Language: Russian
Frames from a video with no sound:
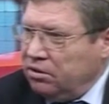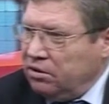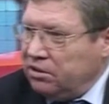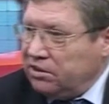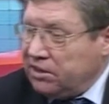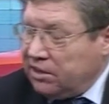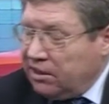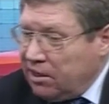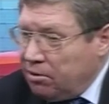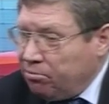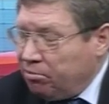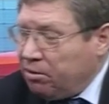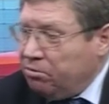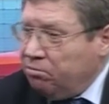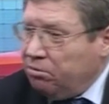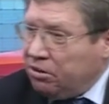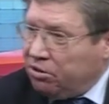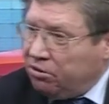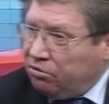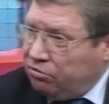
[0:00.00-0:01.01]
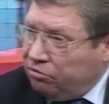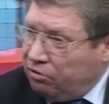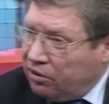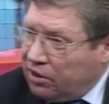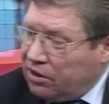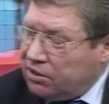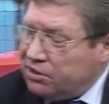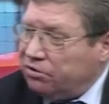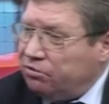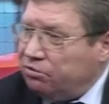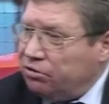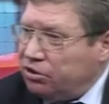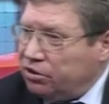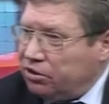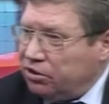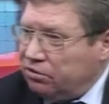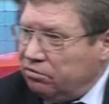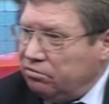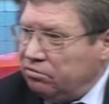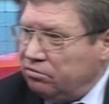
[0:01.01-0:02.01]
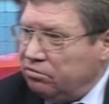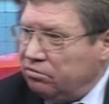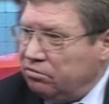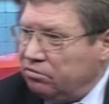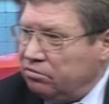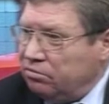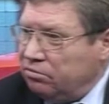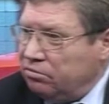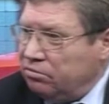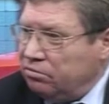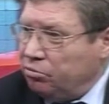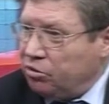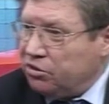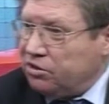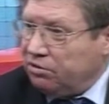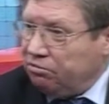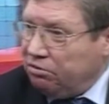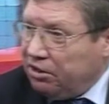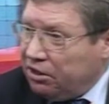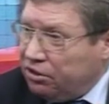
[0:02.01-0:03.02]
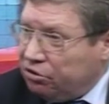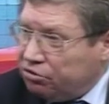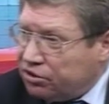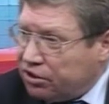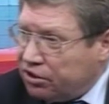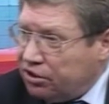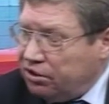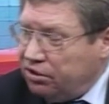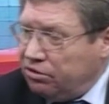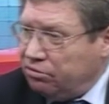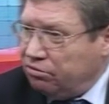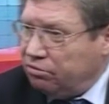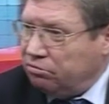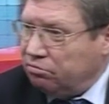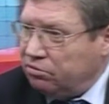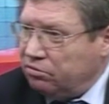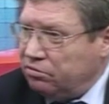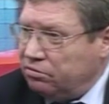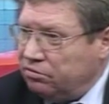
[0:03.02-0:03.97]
Цена примерно в два раза выше – по сравнению с Киевом.